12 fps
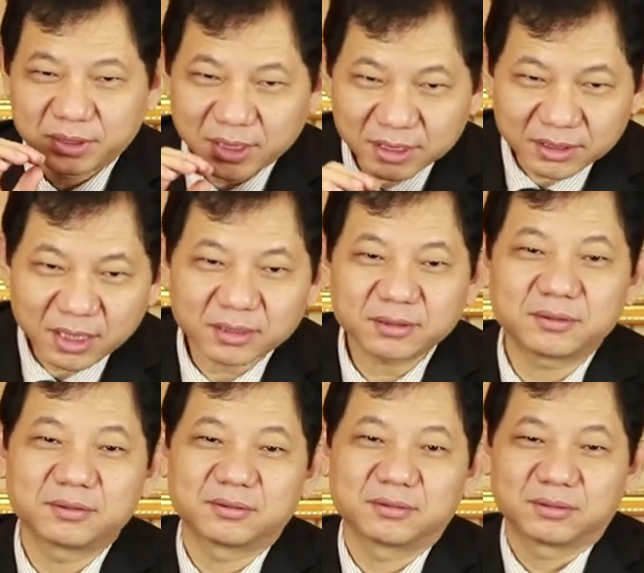kích thích
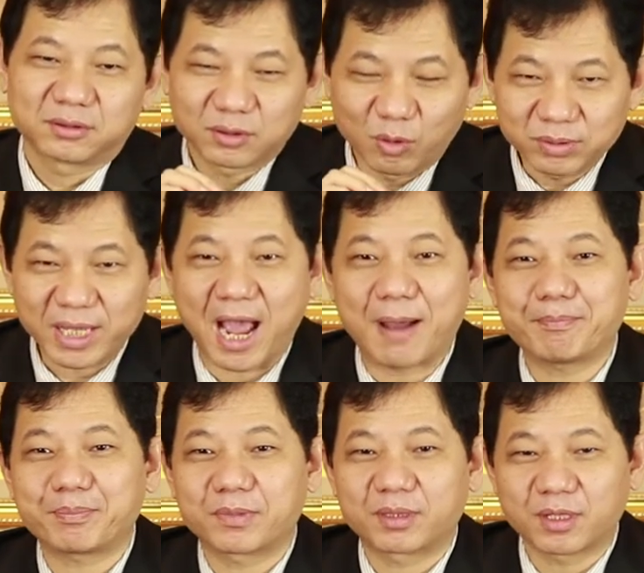đụng chạm
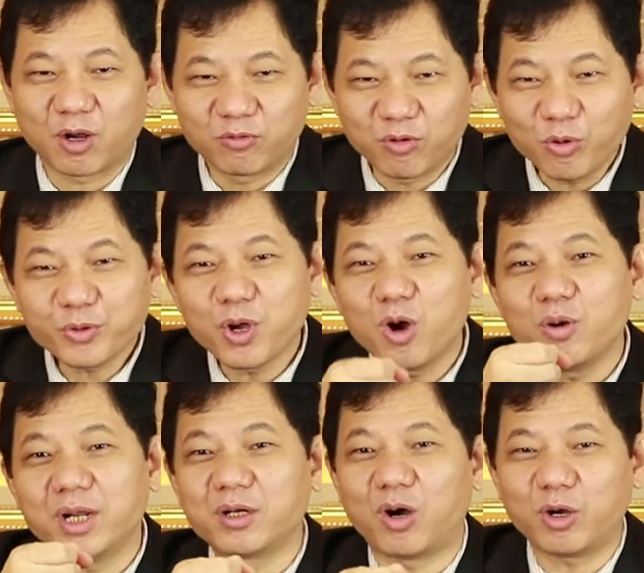đầu vú nhô
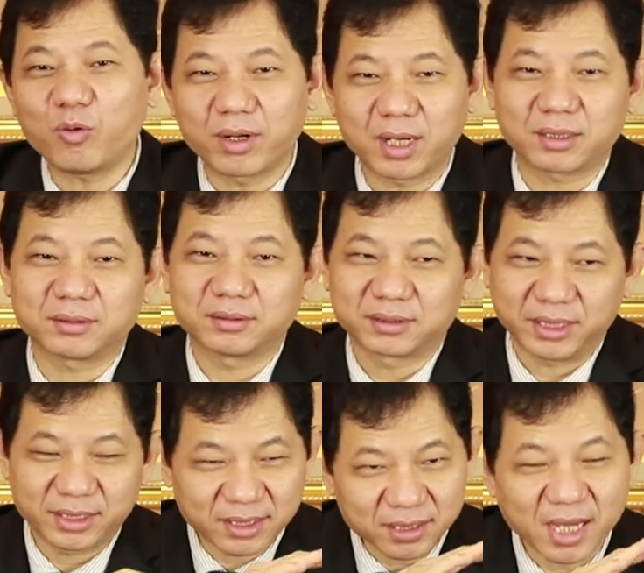lên khỏi quần ngực
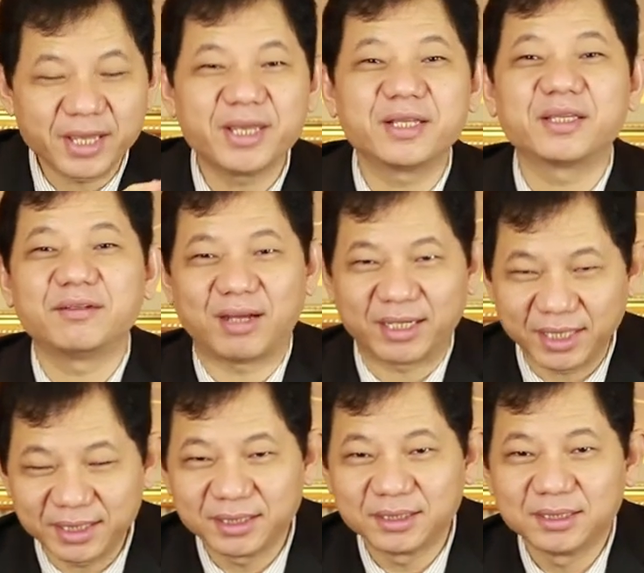thì cứ để yên như vậy đi